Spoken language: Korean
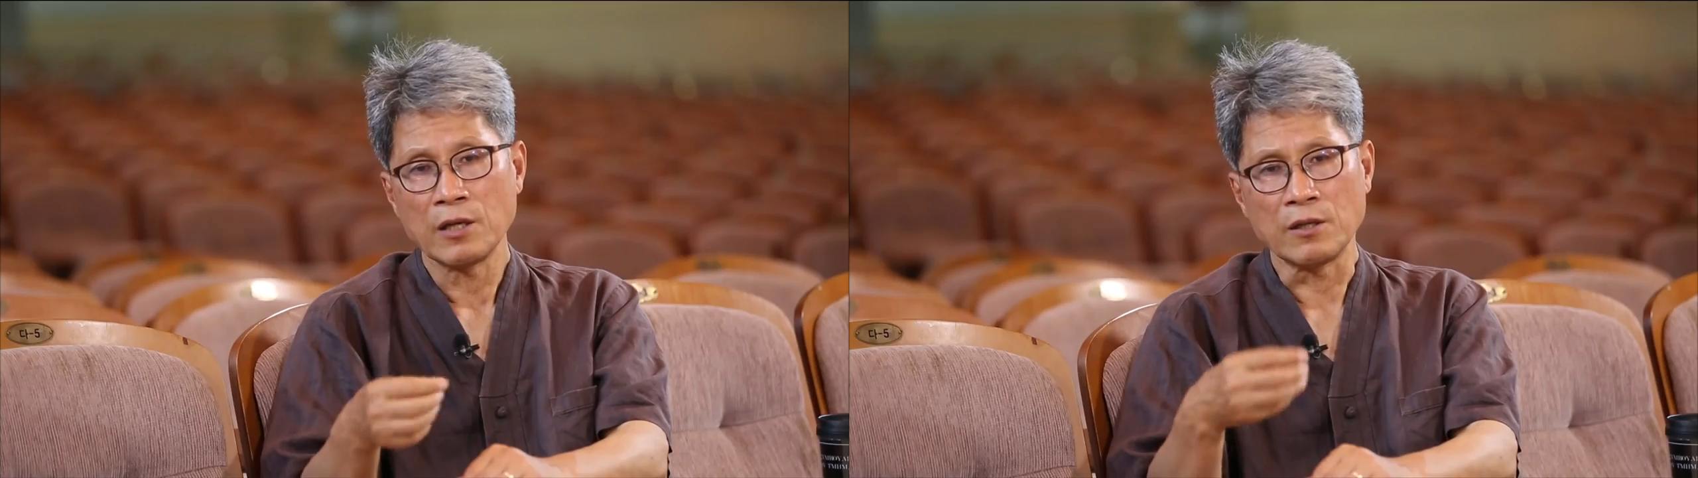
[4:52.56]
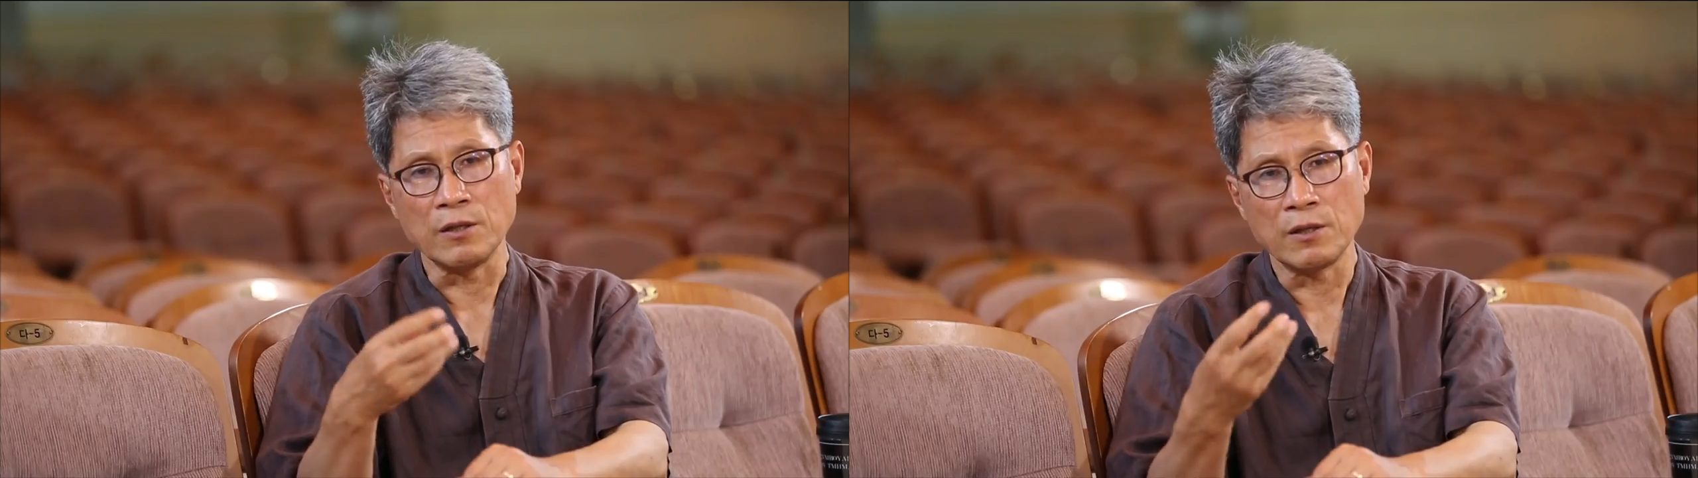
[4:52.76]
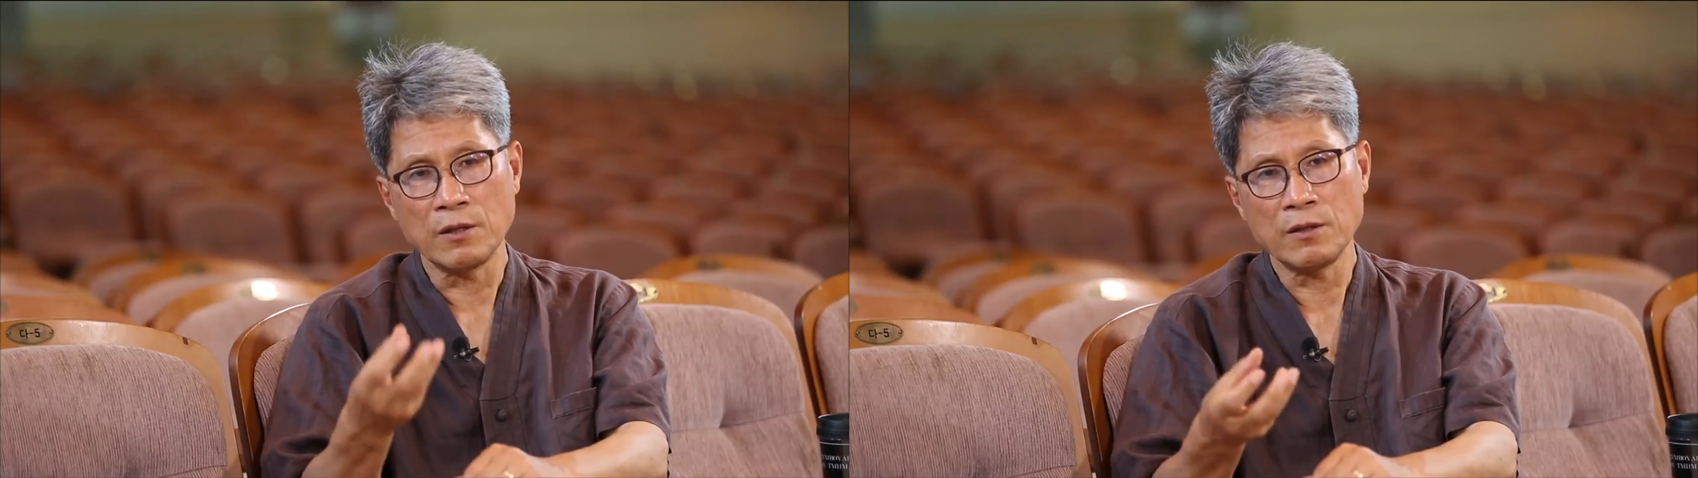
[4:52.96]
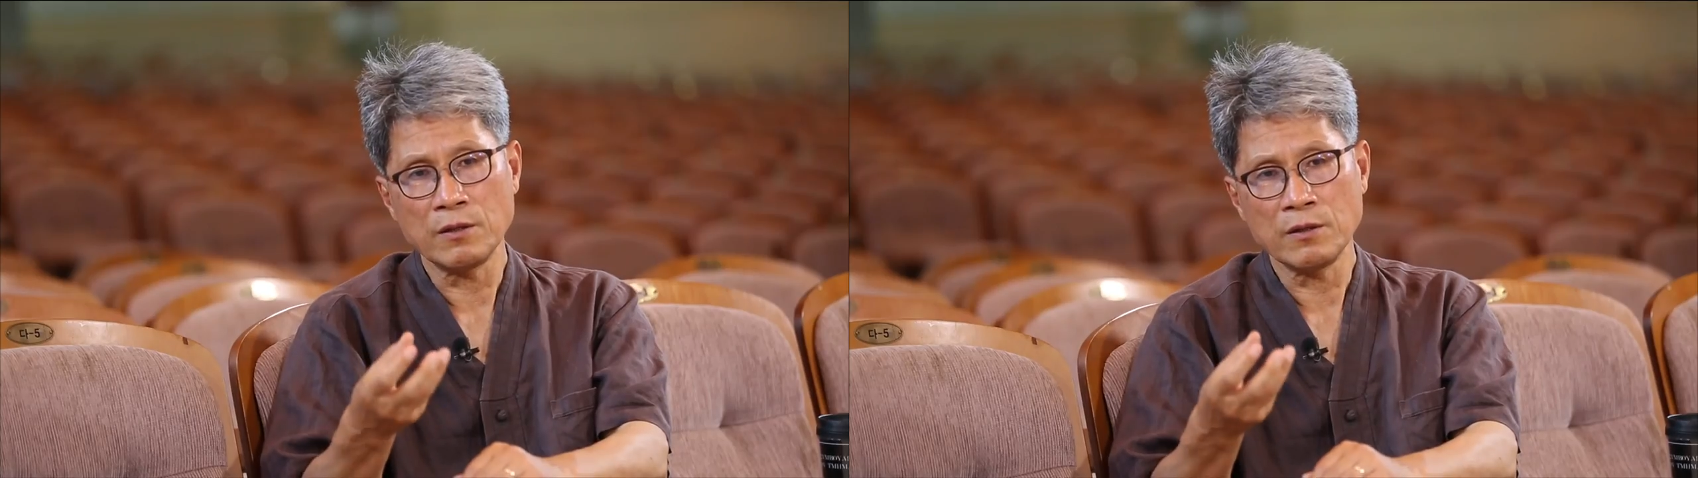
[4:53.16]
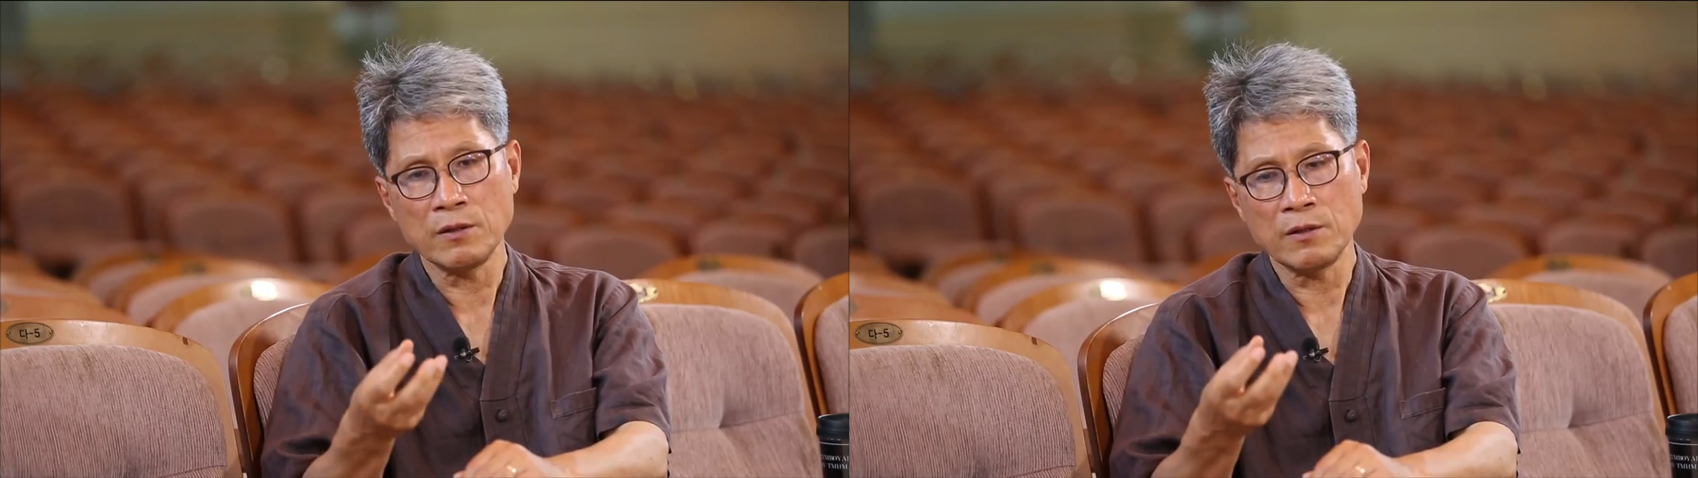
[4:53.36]

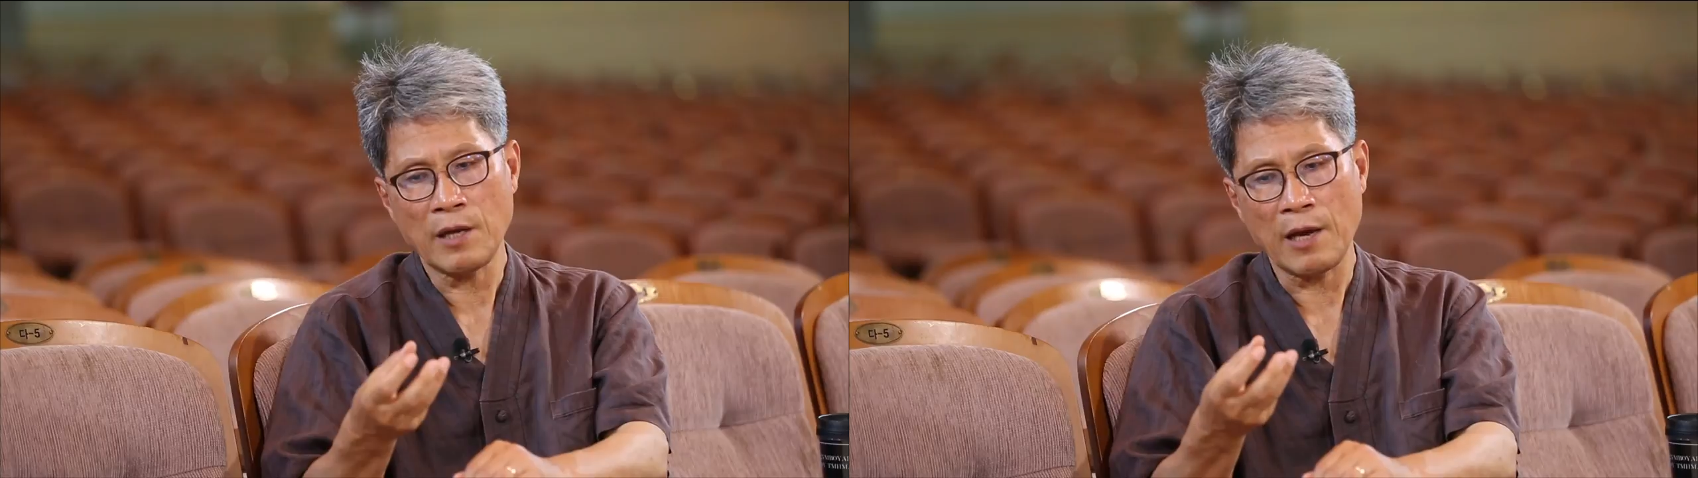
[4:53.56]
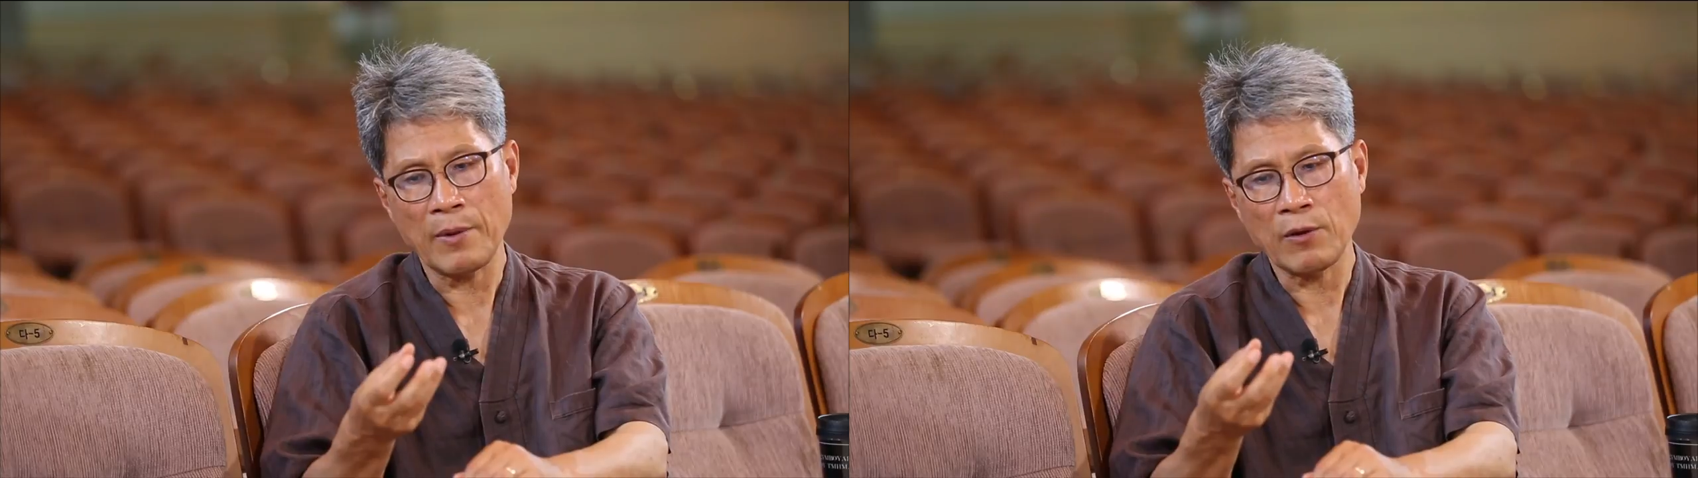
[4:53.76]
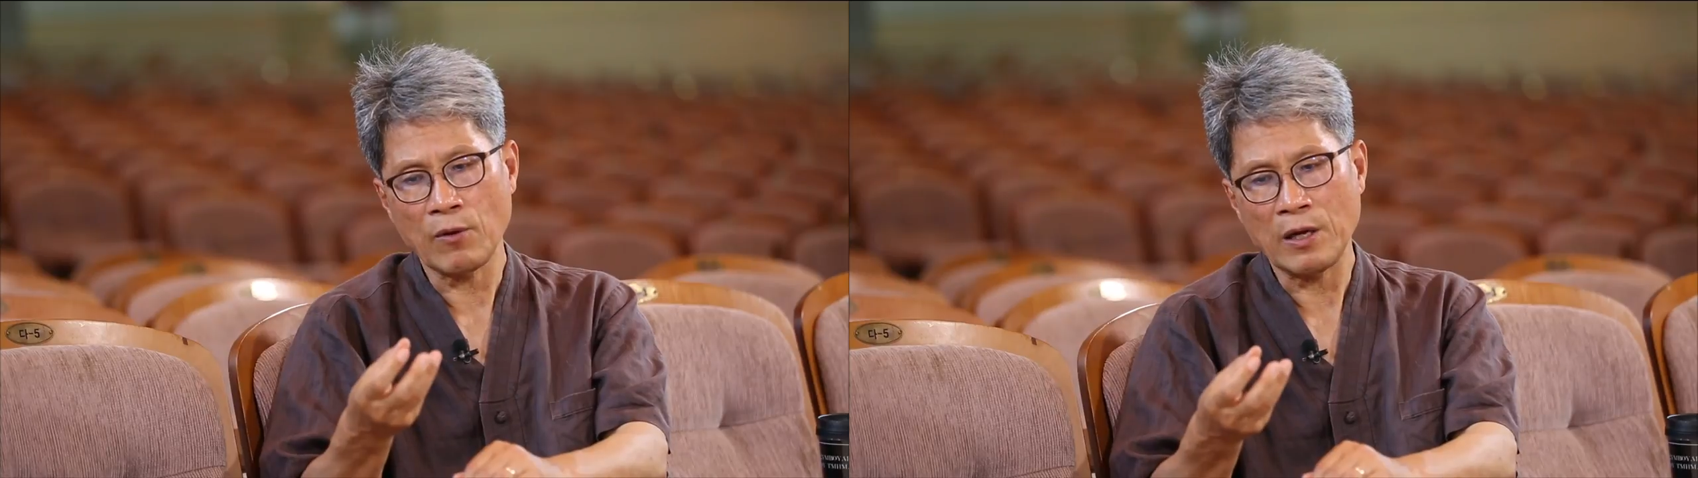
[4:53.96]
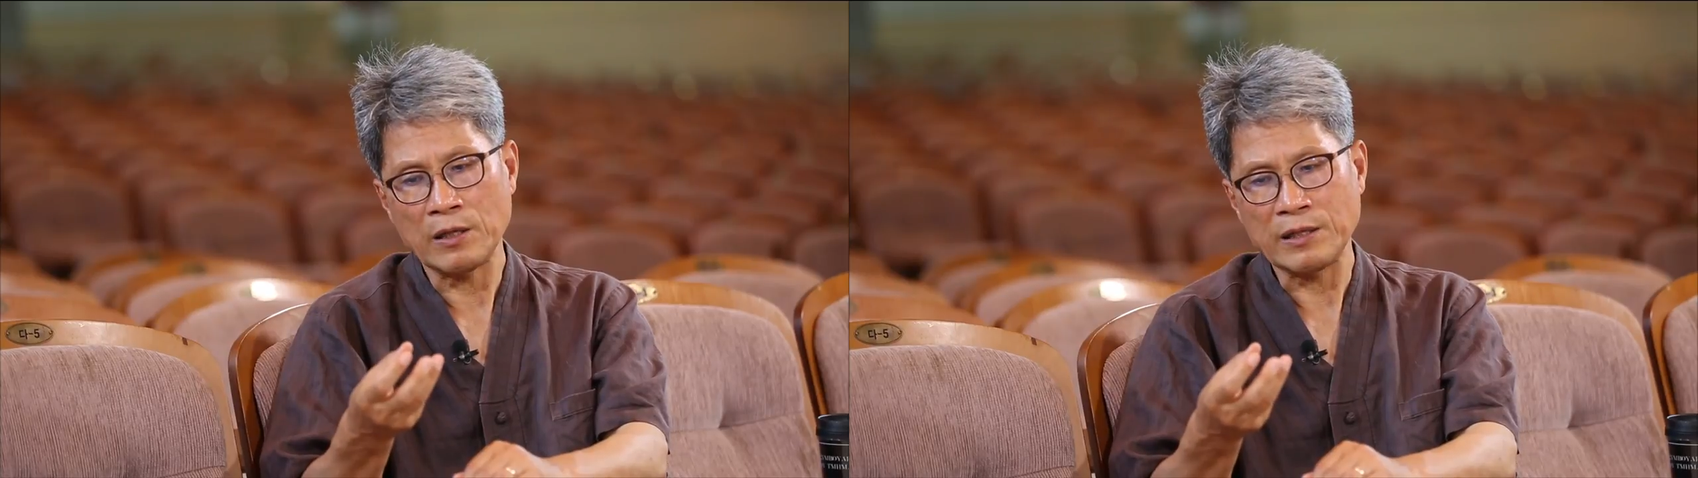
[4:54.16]
그런 해방과